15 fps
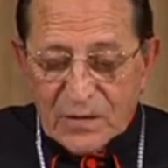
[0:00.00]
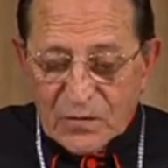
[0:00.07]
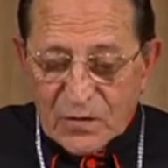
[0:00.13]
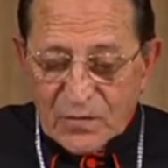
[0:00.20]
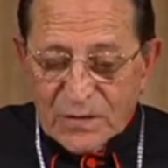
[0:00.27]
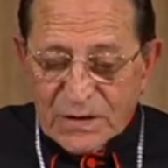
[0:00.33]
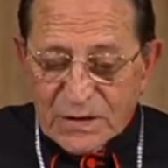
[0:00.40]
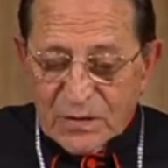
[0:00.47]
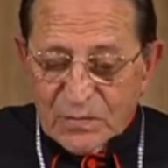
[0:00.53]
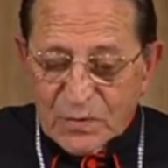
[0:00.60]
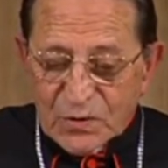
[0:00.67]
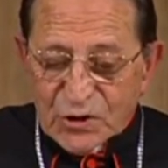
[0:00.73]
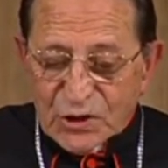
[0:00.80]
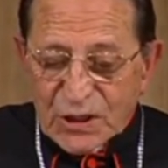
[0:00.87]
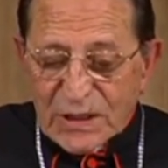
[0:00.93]
dove si
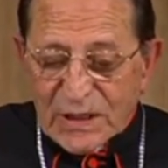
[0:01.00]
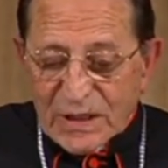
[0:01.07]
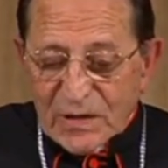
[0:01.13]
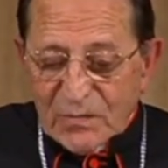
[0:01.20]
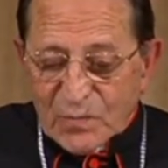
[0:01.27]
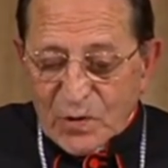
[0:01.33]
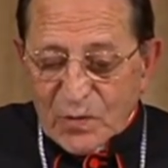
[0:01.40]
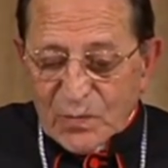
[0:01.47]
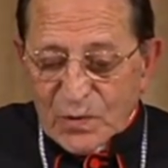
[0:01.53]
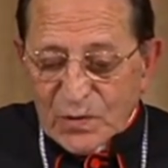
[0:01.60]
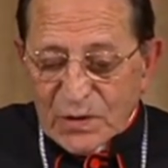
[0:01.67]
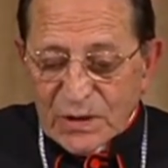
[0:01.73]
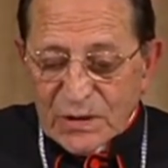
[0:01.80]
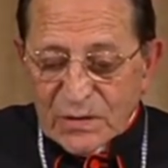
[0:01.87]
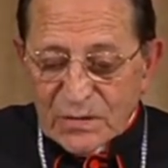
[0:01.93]
può scegliere il proprio
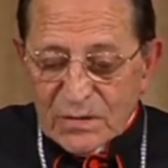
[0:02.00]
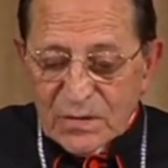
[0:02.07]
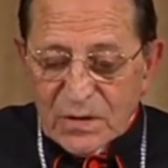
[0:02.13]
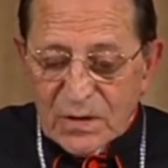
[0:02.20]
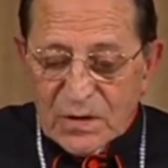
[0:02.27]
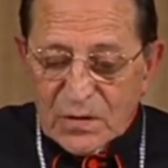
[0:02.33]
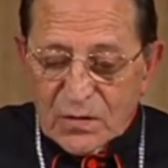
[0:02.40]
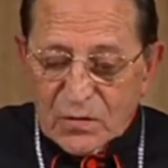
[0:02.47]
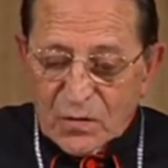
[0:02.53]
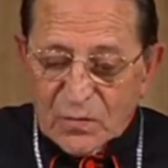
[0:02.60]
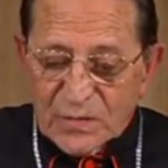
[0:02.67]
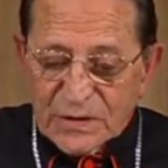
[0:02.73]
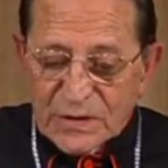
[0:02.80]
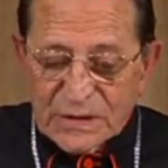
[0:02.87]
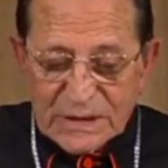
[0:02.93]
Dio
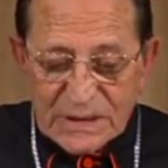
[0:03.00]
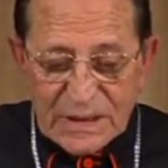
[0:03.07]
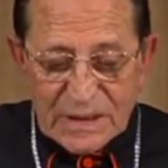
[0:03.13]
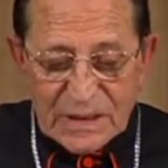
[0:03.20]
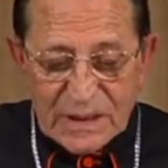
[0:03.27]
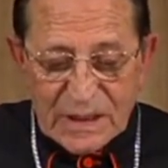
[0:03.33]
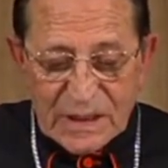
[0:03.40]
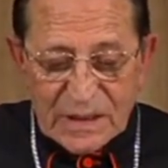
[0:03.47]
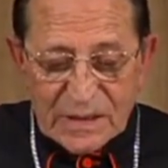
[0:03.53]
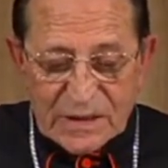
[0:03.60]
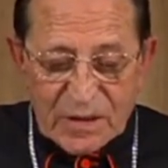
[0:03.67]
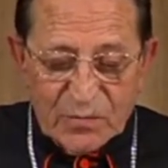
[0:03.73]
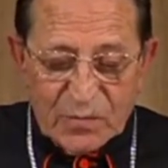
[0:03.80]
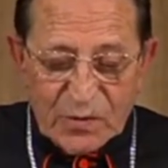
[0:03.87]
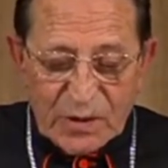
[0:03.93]
come si scegliere il
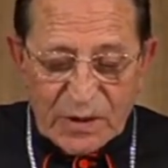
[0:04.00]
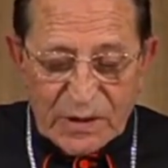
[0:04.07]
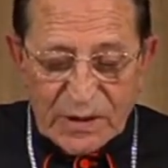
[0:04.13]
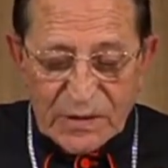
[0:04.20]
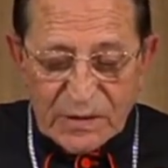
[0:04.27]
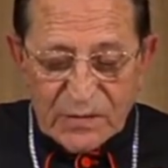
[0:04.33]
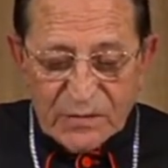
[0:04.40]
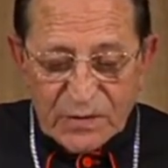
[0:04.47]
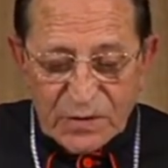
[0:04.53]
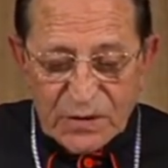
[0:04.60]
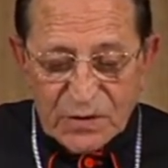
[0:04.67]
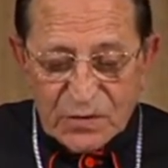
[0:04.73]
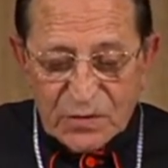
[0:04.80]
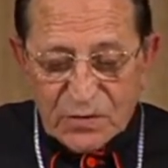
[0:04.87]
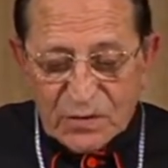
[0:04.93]
tipo di
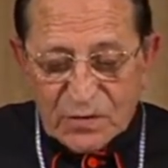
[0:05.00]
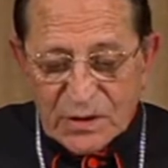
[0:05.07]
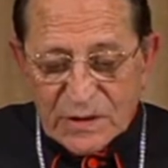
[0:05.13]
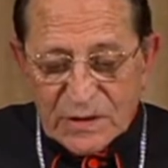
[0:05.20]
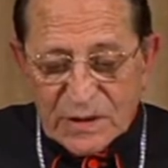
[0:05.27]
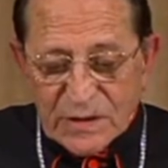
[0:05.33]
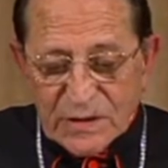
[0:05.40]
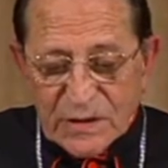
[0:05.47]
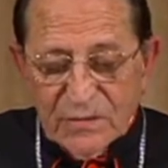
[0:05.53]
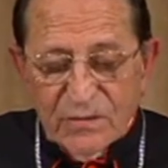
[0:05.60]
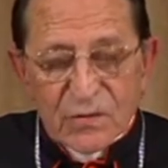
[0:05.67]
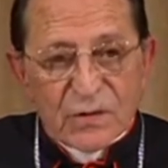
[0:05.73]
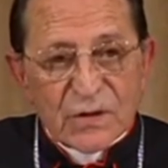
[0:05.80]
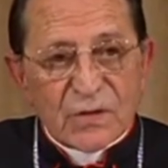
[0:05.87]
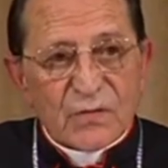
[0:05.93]
dentifricio o
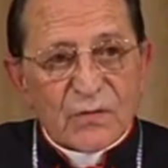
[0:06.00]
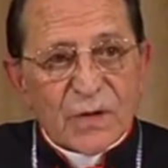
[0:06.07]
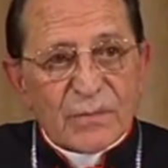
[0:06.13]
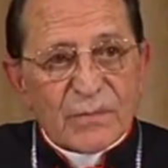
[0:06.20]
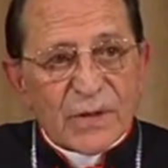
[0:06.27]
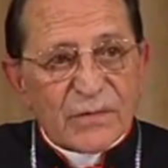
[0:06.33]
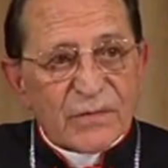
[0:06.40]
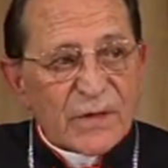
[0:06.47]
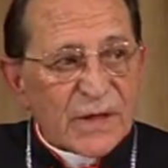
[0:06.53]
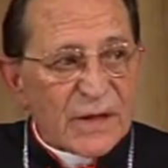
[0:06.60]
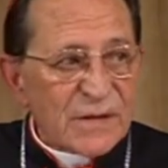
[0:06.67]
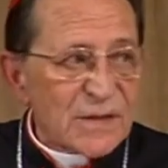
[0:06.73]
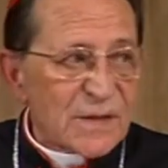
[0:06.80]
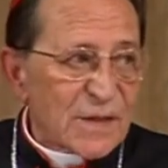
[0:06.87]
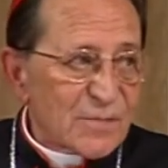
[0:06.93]
detersivo di sua
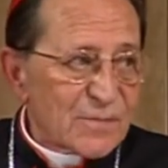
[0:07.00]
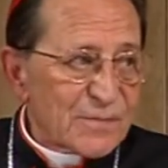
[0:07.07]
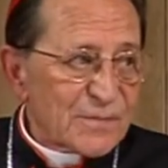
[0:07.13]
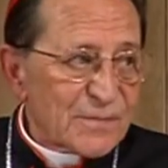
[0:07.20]
preferenza.